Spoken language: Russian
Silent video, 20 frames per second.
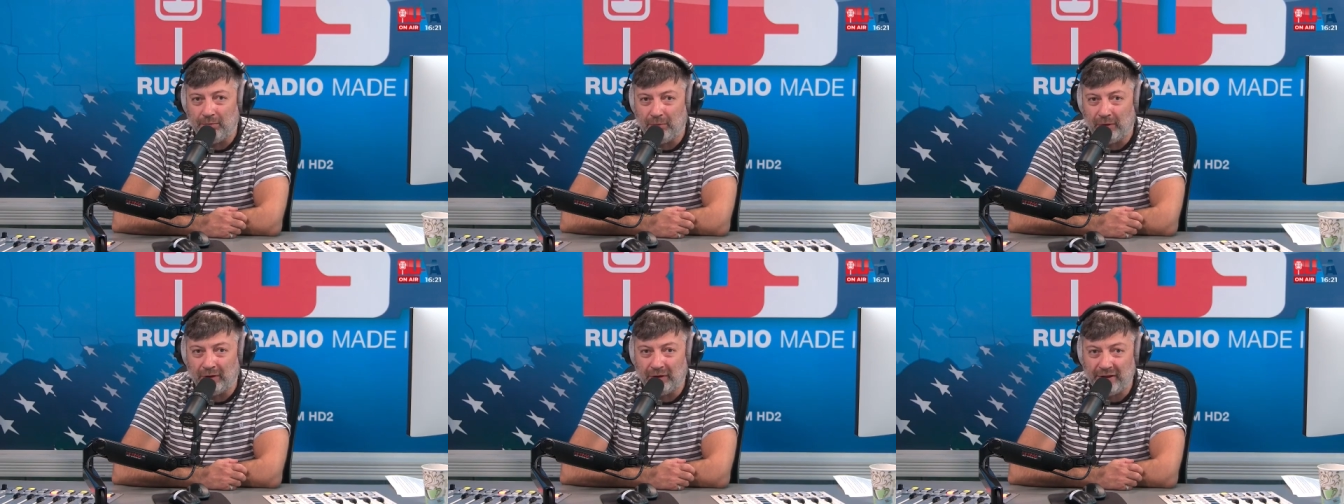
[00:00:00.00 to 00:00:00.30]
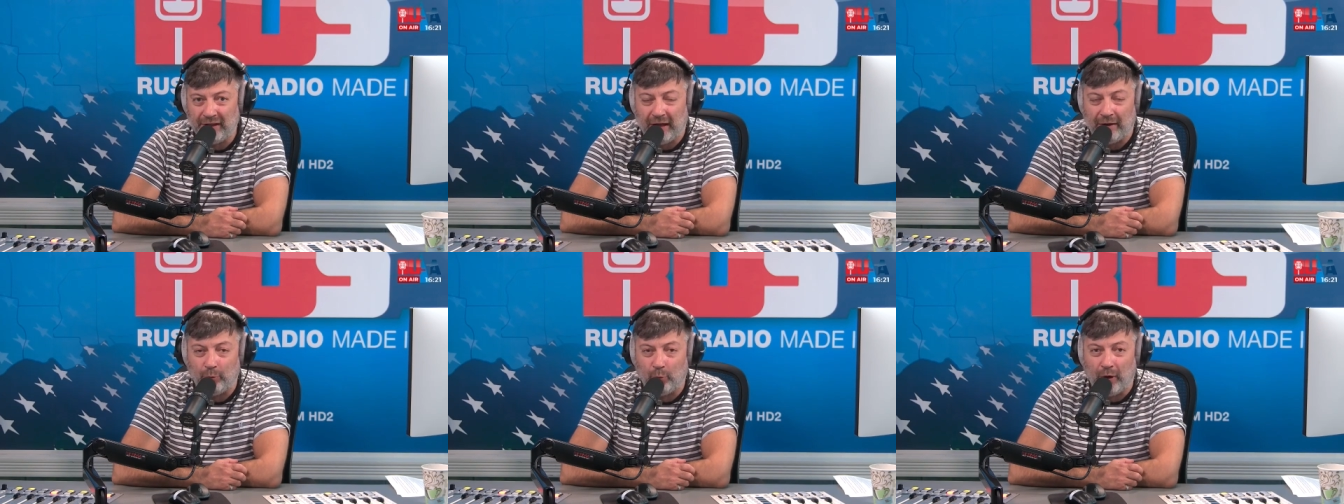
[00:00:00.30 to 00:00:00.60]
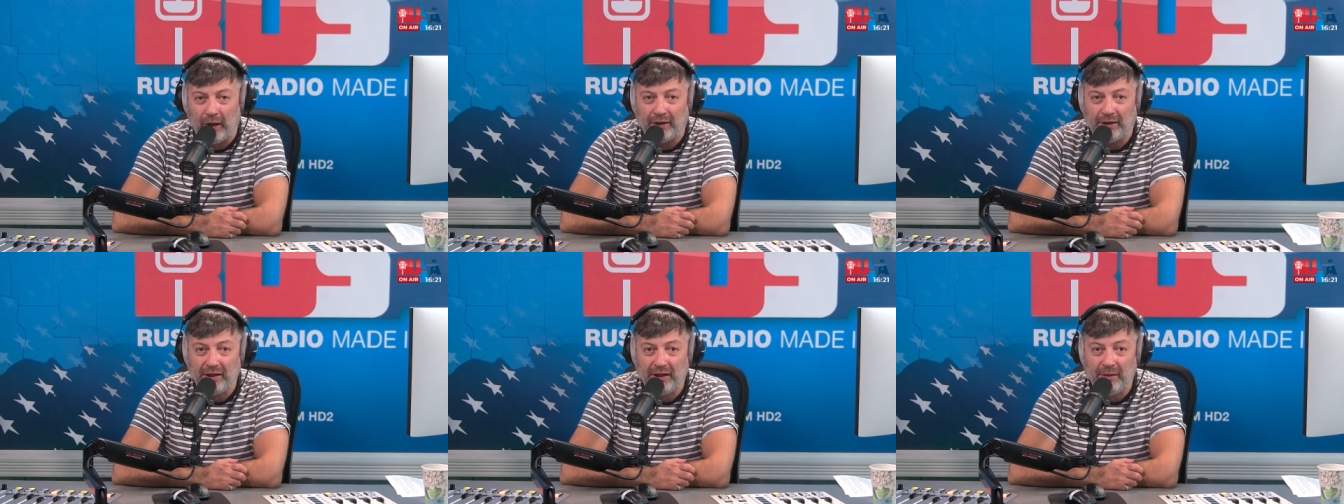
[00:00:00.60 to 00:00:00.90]
я
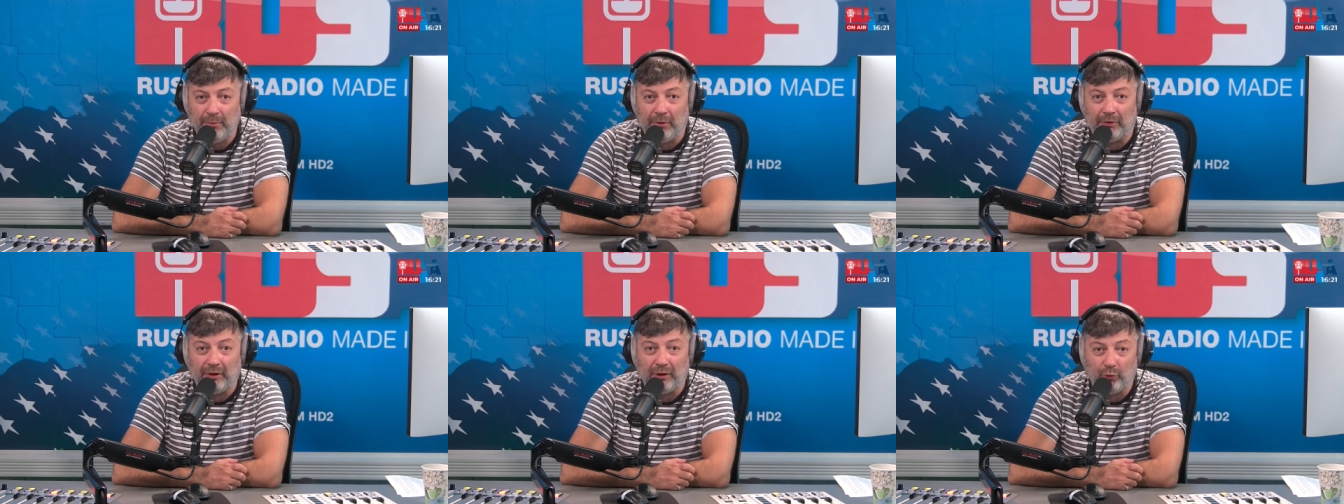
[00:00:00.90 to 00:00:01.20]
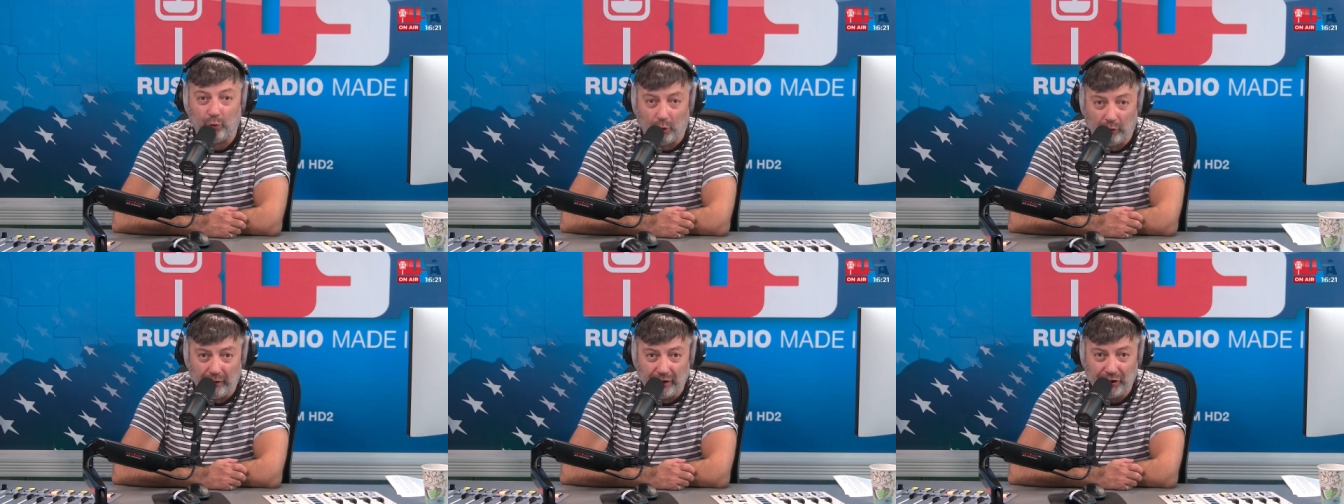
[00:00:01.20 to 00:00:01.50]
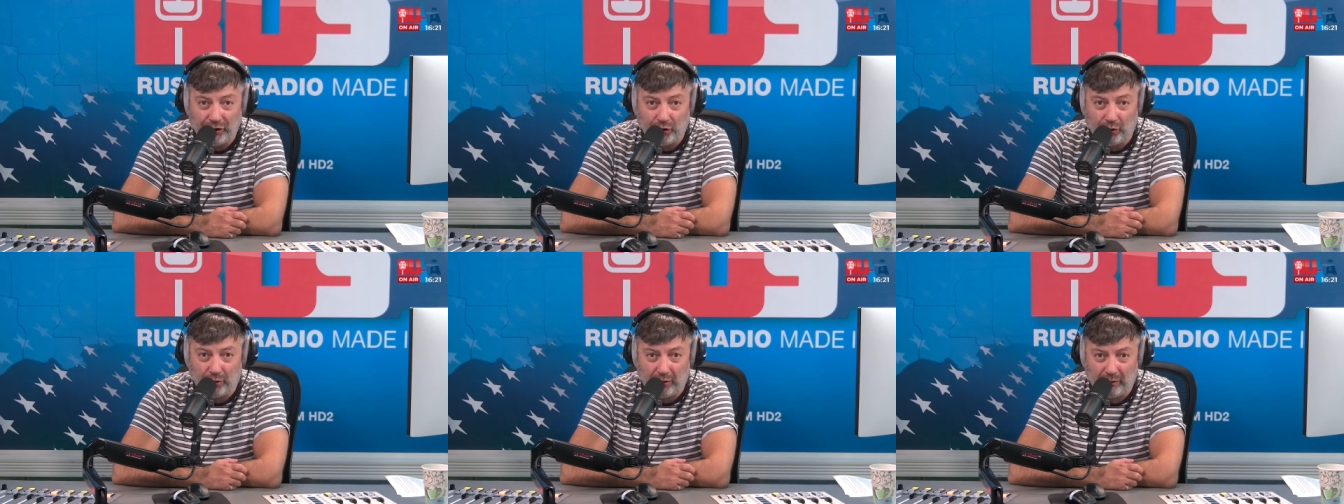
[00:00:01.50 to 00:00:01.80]
Ван И молодого
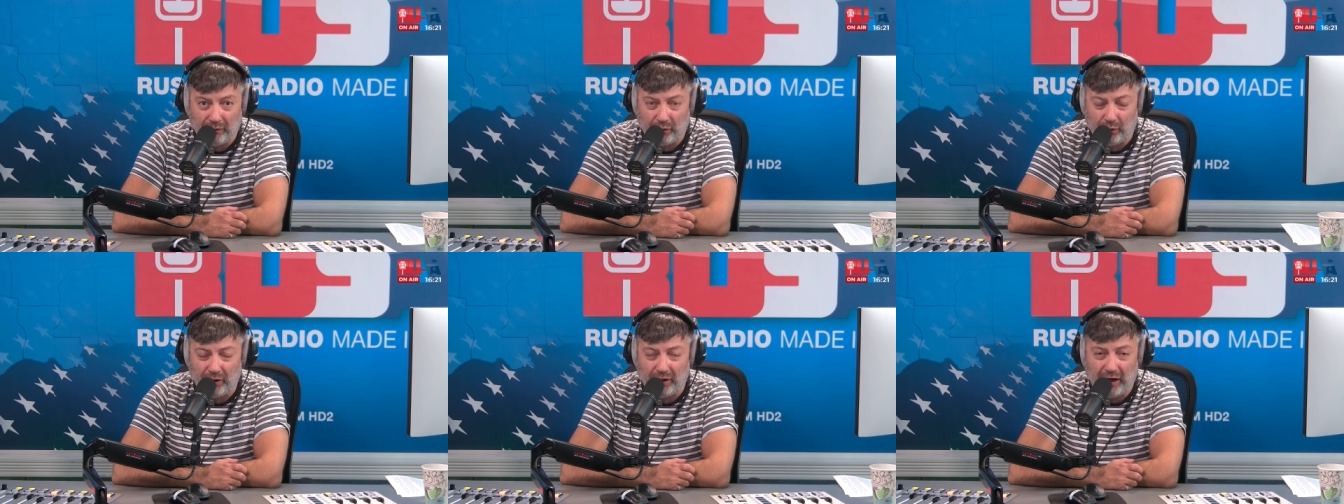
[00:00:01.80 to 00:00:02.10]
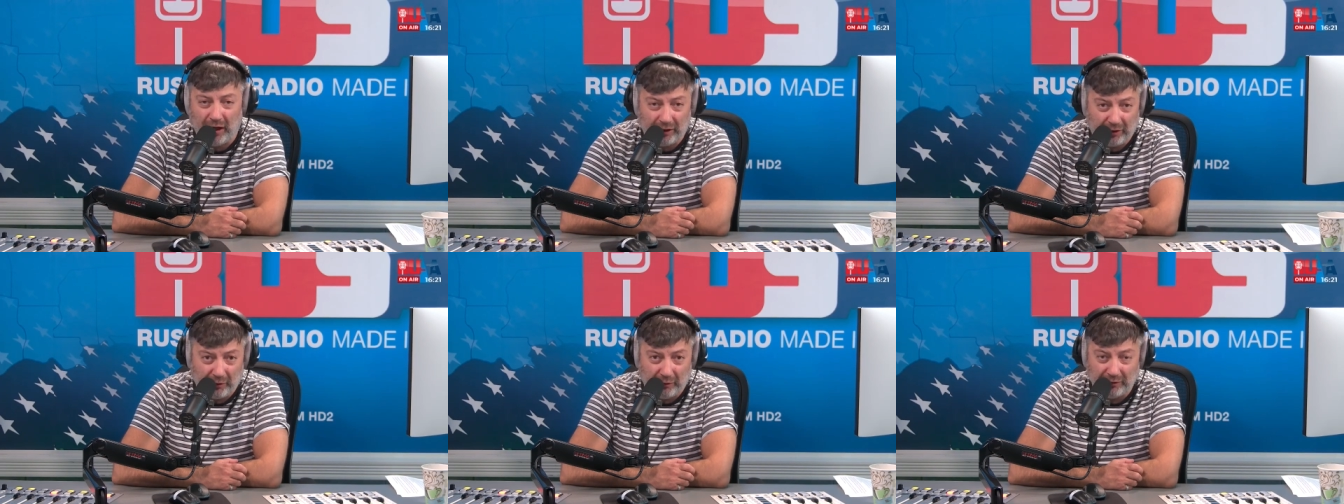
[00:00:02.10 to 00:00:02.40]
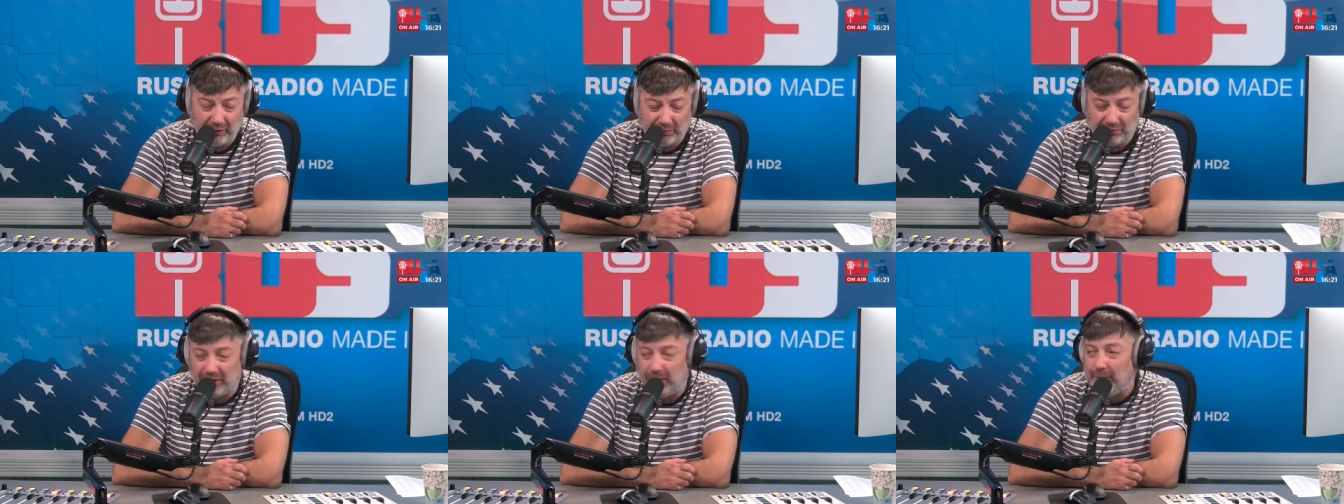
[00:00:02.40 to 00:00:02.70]
еще, вроде
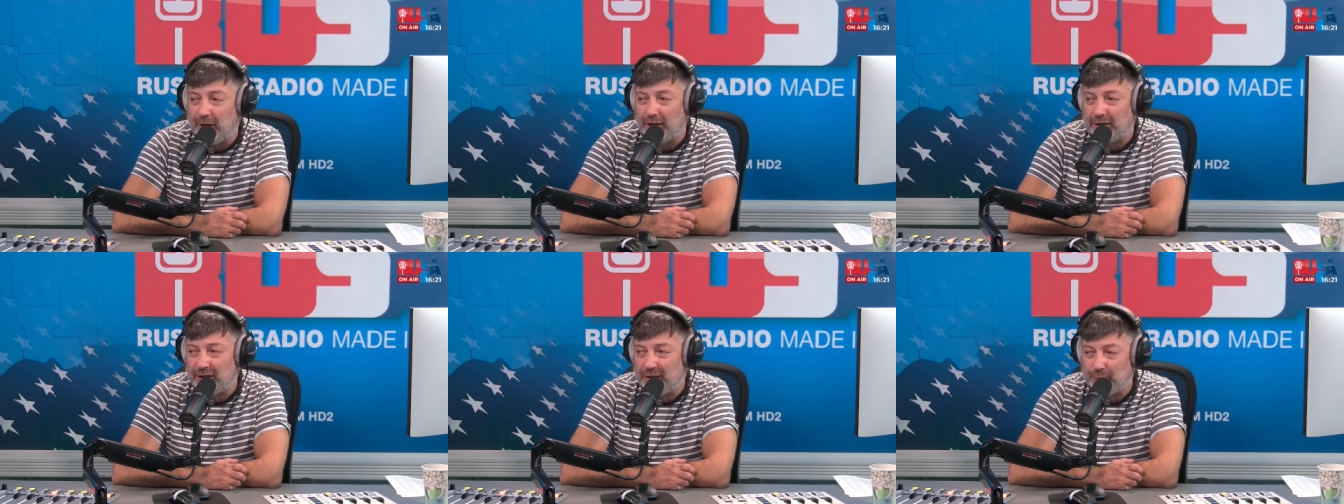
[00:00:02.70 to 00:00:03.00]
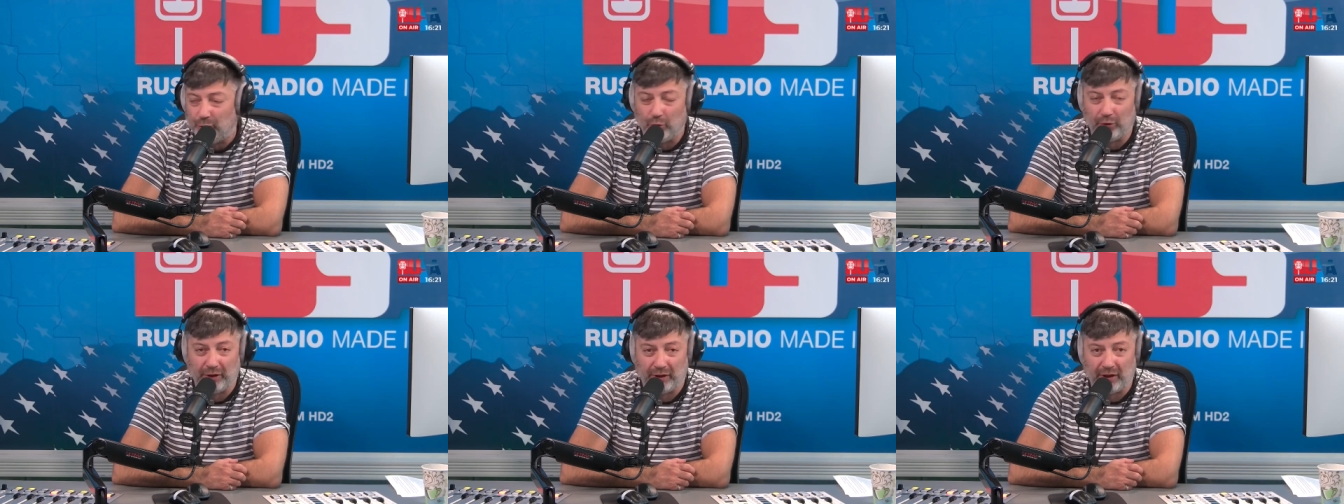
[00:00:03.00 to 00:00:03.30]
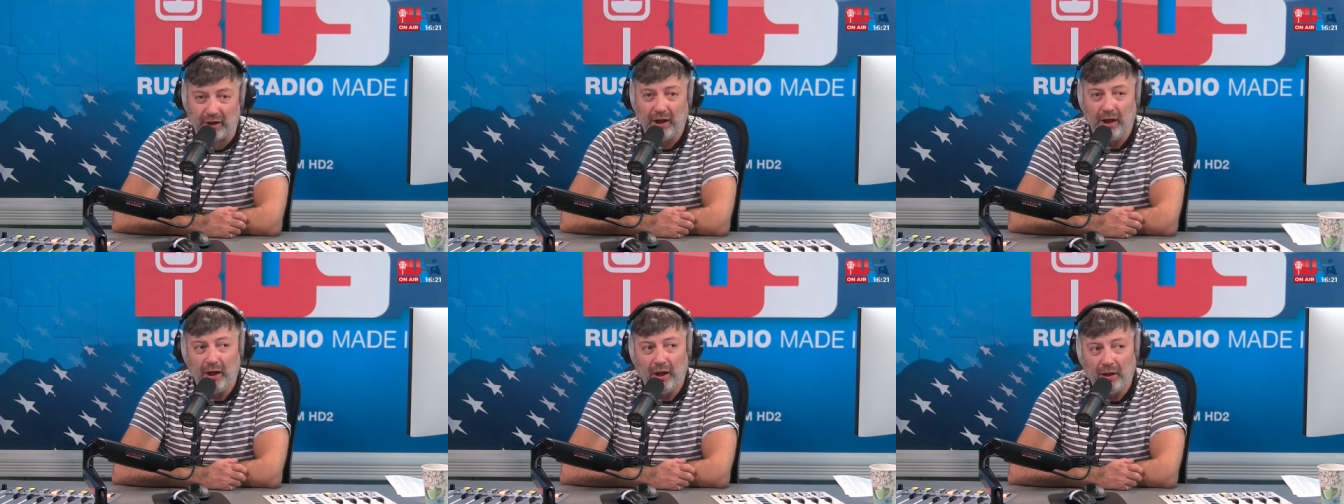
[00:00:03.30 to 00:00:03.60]
кадрового дипломата и
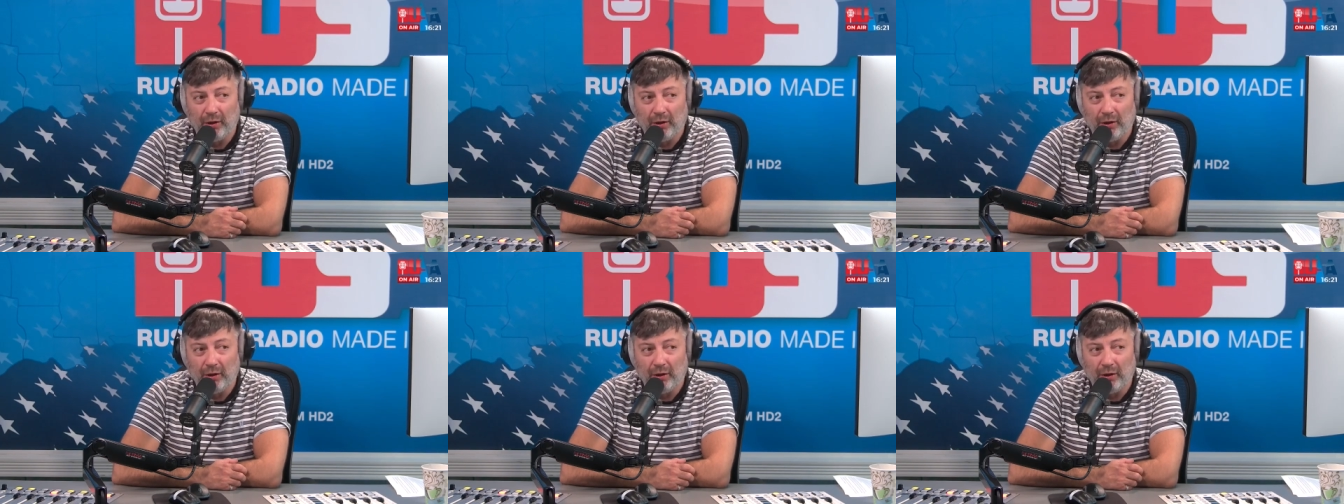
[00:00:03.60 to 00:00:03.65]
многих